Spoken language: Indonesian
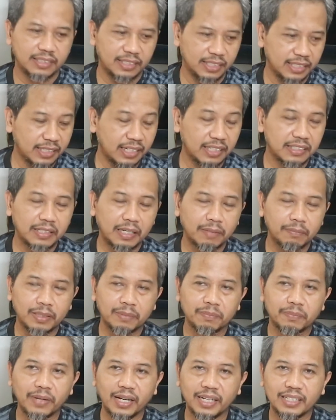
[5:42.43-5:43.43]
sehingga
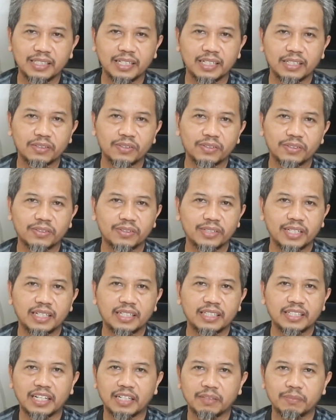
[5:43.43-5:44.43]
sampai banyak toko
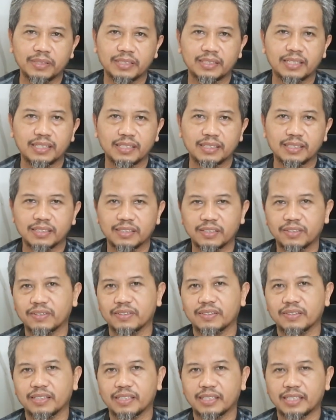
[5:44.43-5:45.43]
yang kehabisan
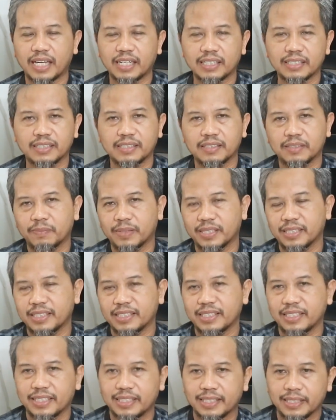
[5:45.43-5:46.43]
stok tangki seperti
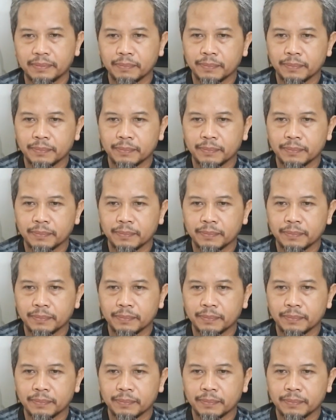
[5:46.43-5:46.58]
ini